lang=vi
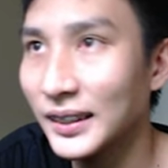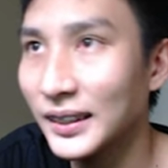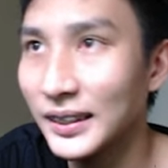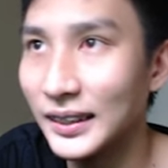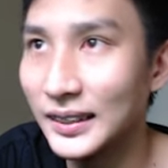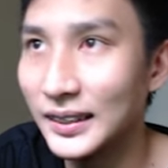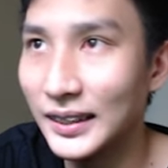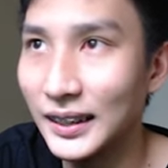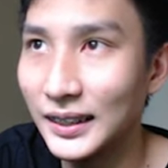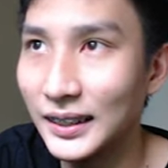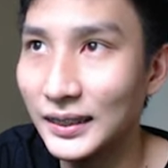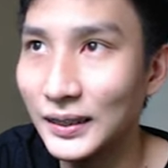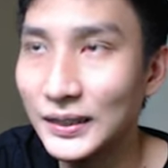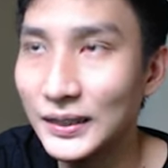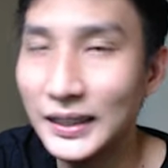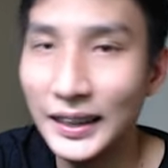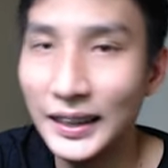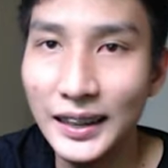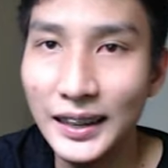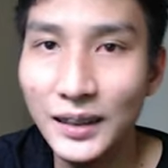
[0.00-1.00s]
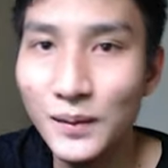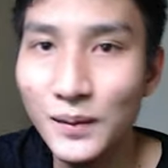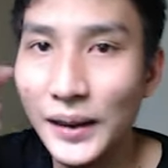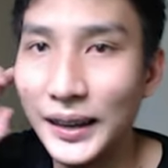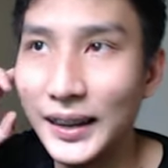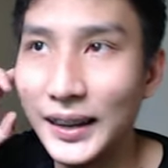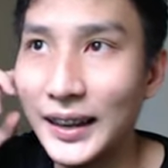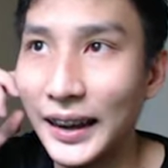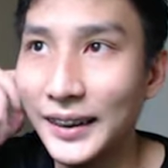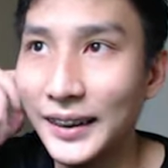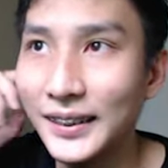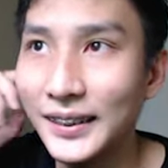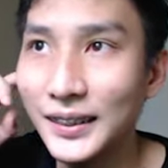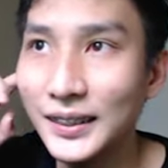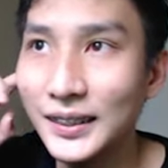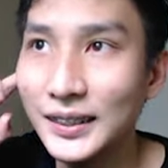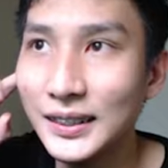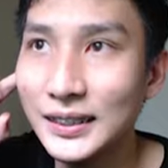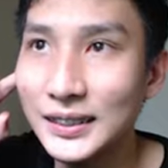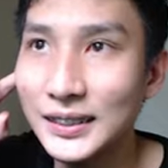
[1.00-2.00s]
Thì tôi sẽ quay cái cảnh
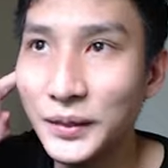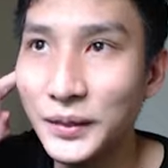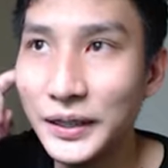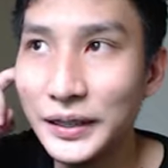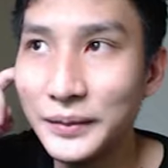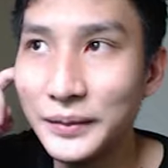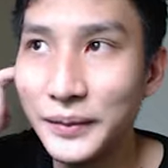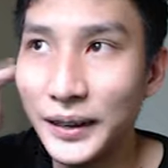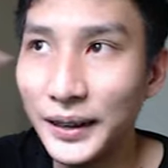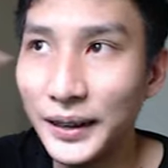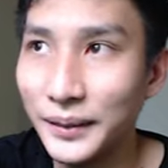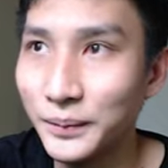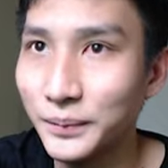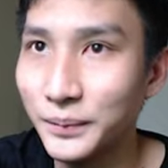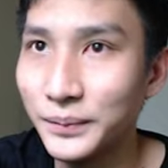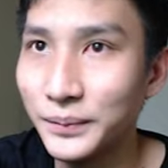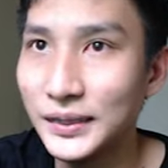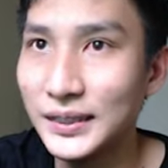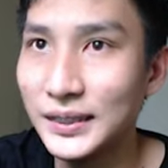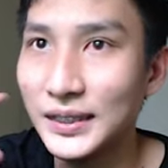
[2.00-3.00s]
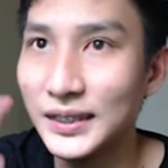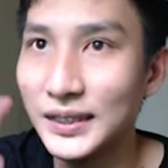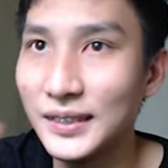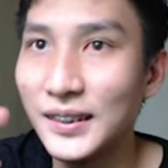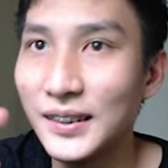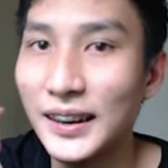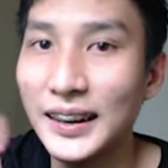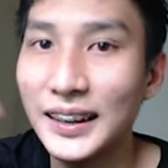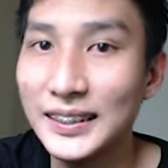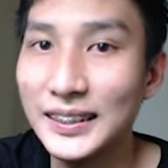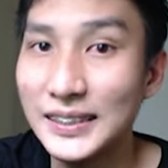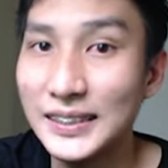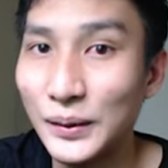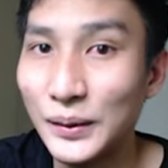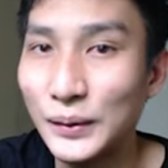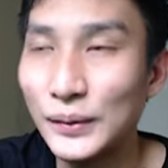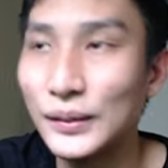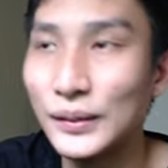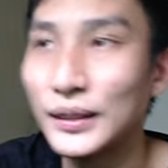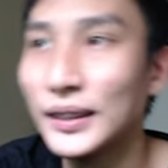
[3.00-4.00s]
đó sau khi mà, có nghĩa là
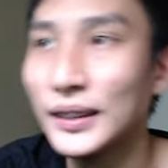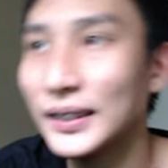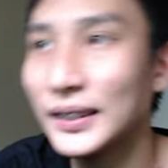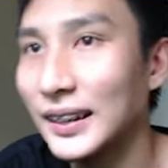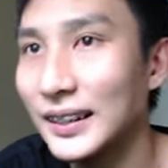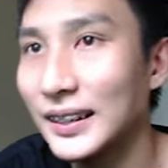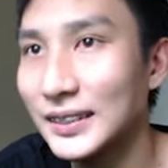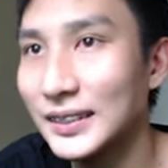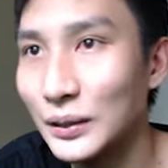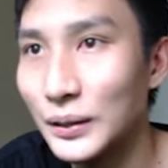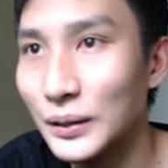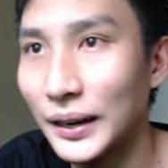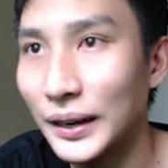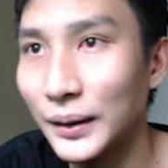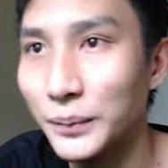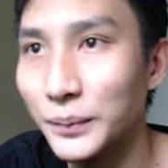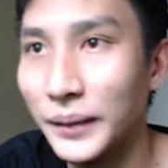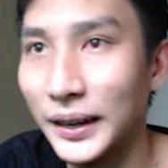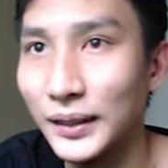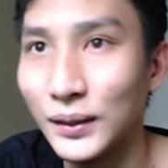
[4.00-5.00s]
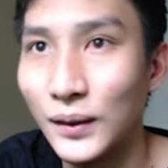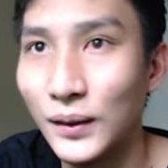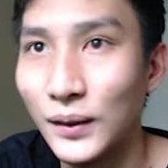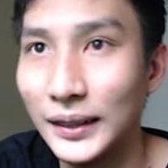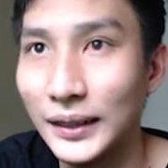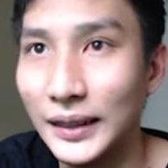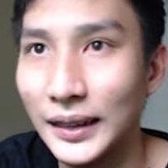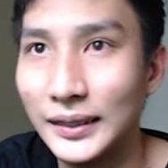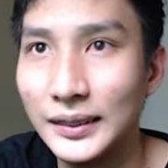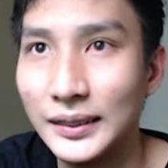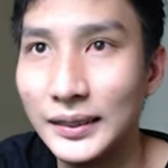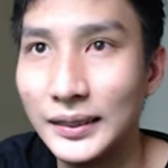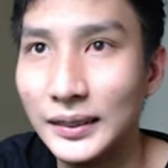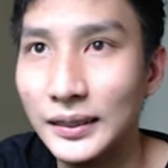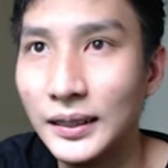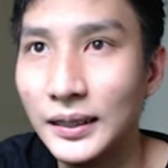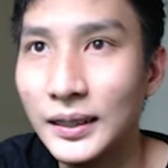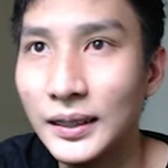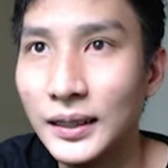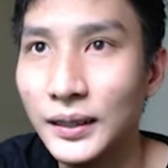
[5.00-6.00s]
chắc là sau ngày hôm nay tôi hoàn thành
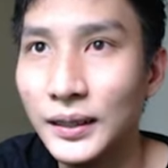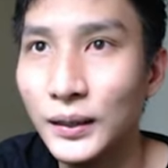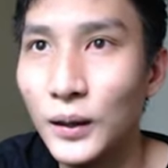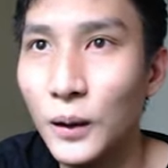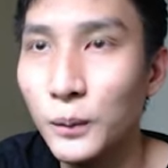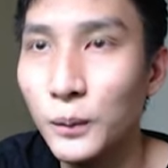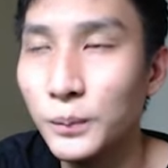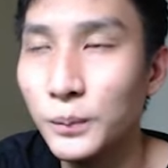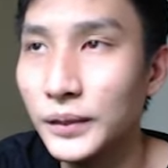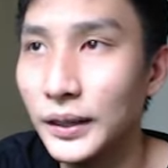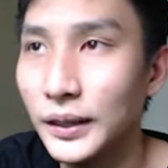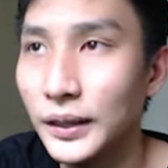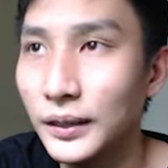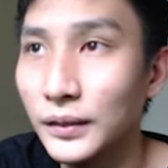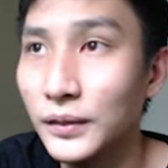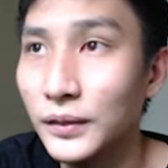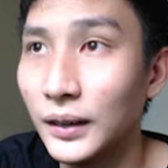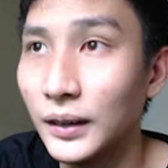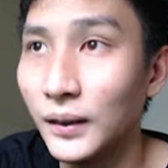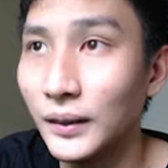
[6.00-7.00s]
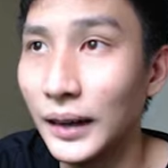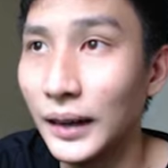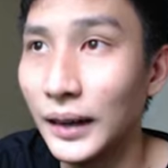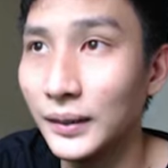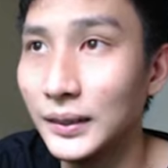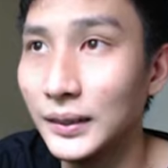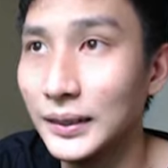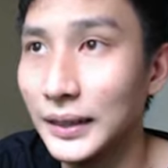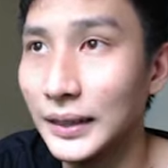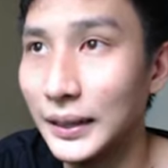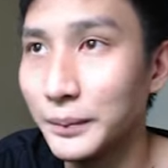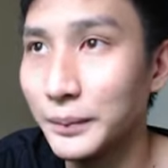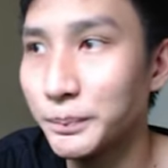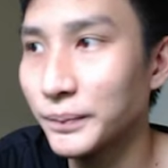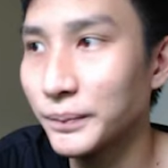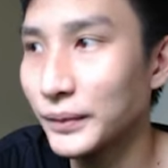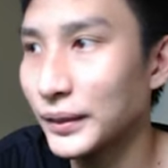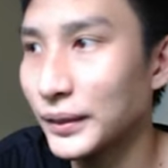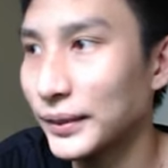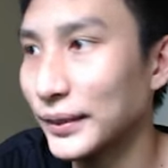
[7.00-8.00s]
nốt những phần còn lại của tựa game.
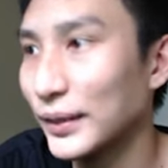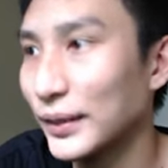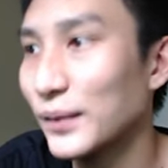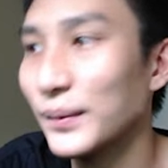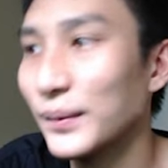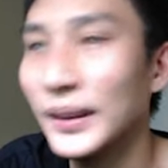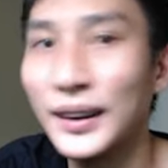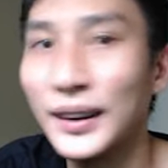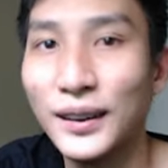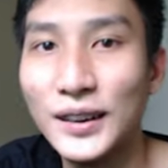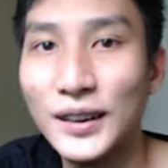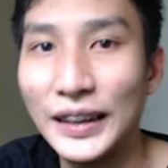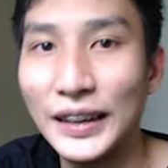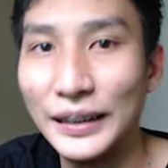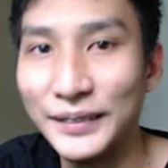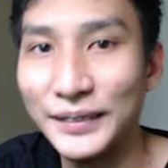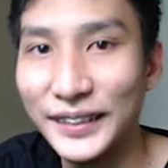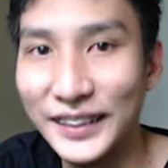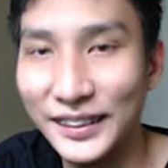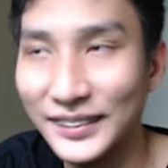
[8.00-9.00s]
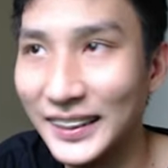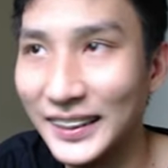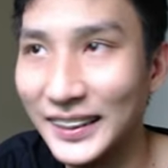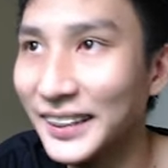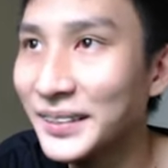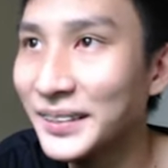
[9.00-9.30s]
Tôi không biết là có kịp hay không nữa.